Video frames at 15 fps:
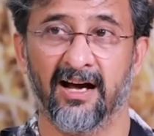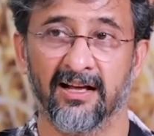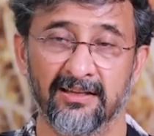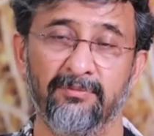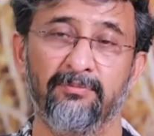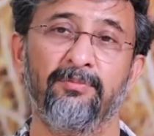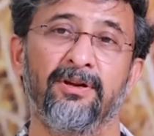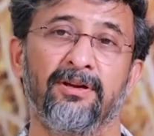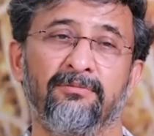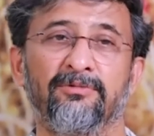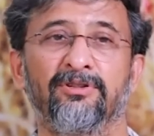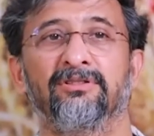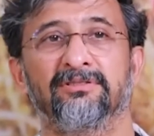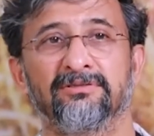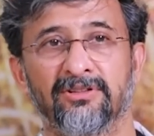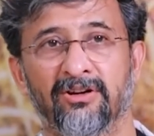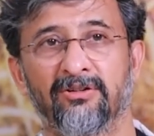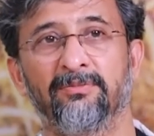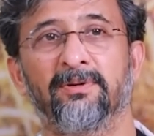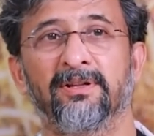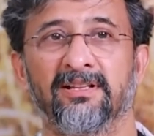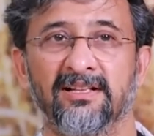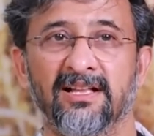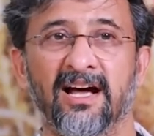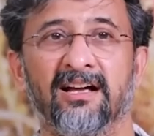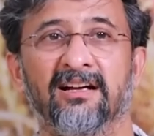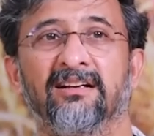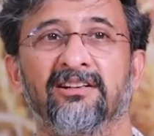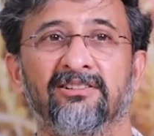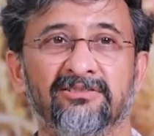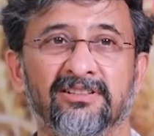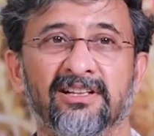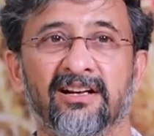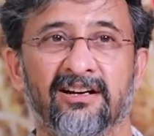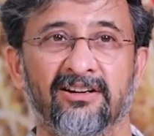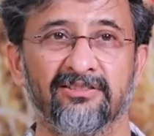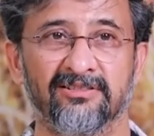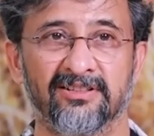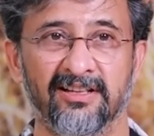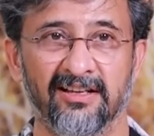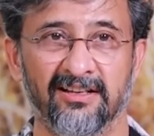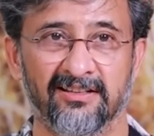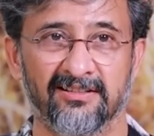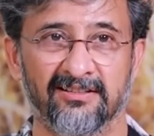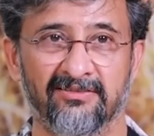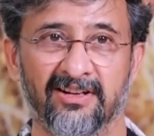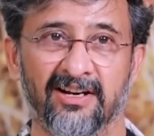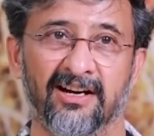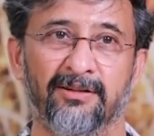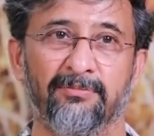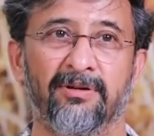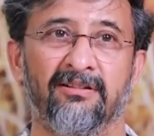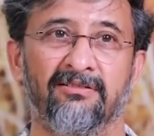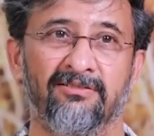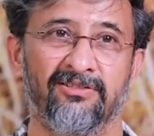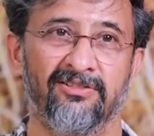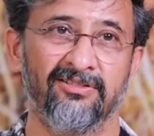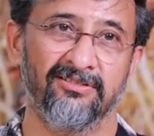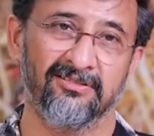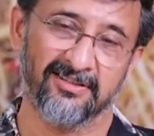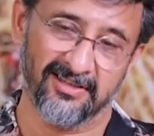అది భీముడు ద్రౌపది దాహంగా ఉందని అడిగితే విరాట పర్వంలో